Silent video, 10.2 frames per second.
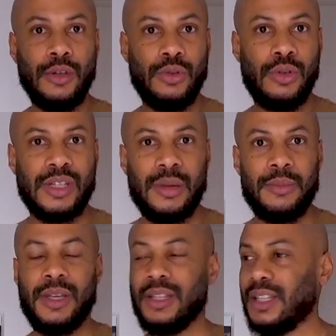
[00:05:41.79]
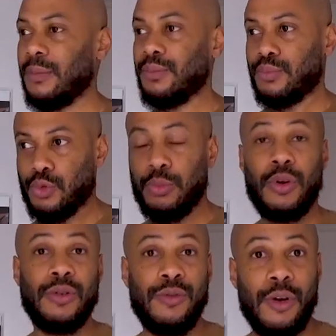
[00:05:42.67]
Deuxième étape, tu
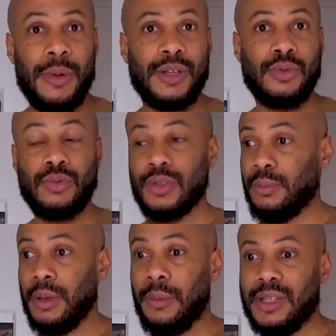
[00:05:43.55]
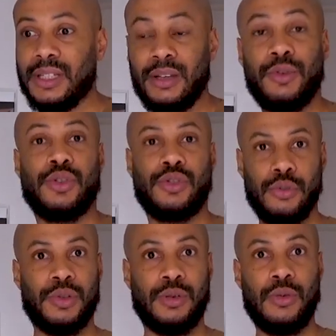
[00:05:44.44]
prends une formation qui te permet d'être influenceur
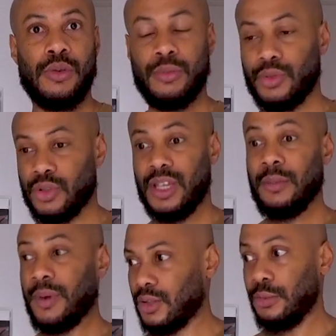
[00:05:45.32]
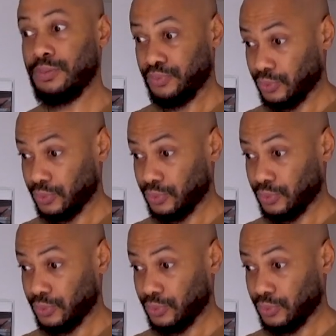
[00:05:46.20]
2.0, comme j'enseigne par exemple.